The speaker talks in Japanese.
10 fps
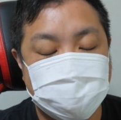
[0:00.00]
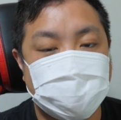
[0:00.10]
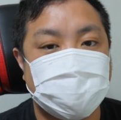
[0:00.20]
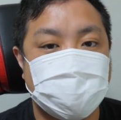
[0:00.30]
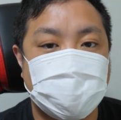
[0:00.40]
という
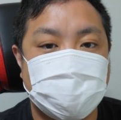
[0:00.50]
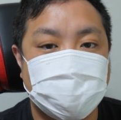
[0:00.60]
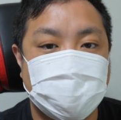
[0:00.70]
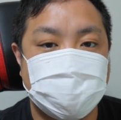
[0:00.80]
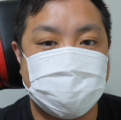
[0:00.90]
わけで今回はこ
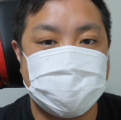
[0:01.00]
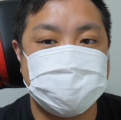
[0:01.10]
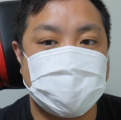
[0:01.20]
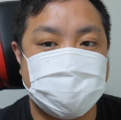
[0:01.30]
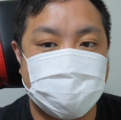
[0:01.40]
の辺で終わりに
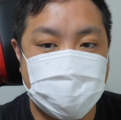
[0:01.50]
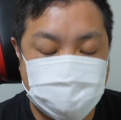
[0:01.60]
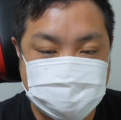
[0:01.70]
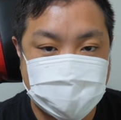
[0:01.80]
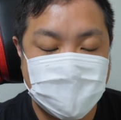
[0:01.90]
したいと思い
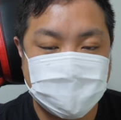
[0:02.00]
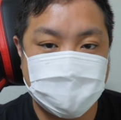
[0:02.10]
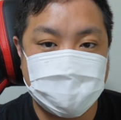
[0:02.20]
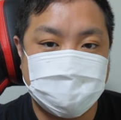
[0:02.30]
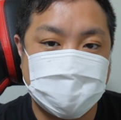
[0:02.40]
ます。
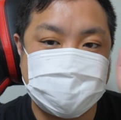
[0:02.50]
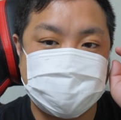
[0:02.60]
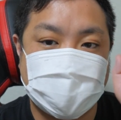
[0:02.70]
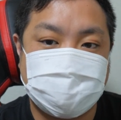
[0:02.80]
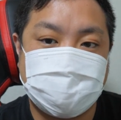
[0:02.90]
どうも、まっちゃんでし
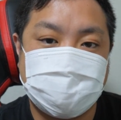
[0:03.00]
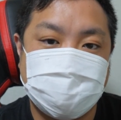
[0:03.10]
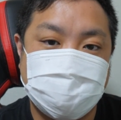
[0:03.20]
た。